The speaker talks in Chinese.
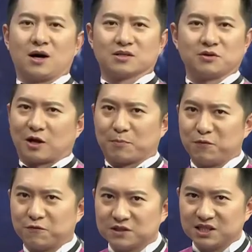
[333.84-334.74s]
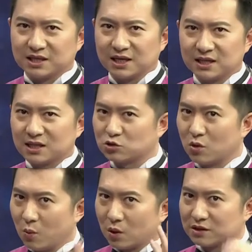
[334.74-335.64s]
好像有点不服气，他说
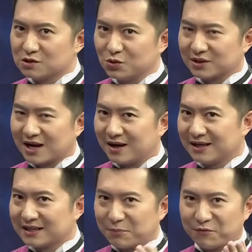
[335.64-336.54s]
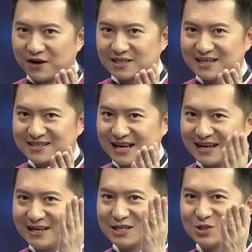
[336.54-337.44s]
我能做到。那不妨现在
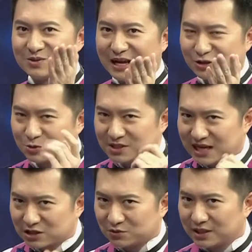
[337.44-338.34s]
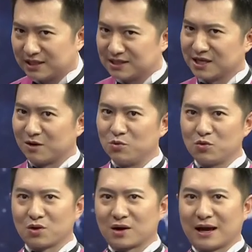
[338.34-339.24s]
就拿出家中的一个小木
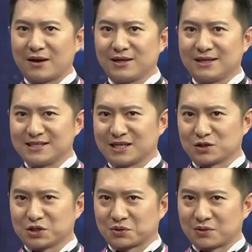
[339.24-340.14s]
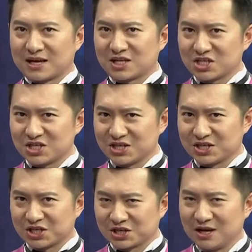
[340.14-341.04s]
棍儿，还有一个小球来试一
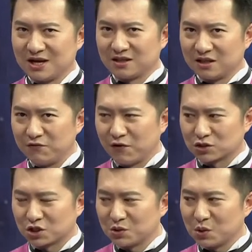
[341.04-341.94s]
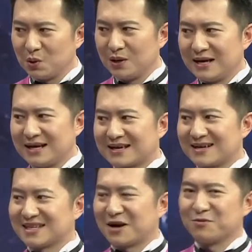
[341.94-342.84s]
试，能否成功？
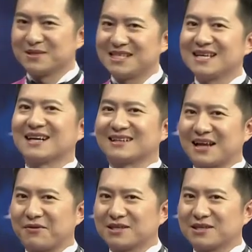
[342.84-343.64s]
刚才我们现场的两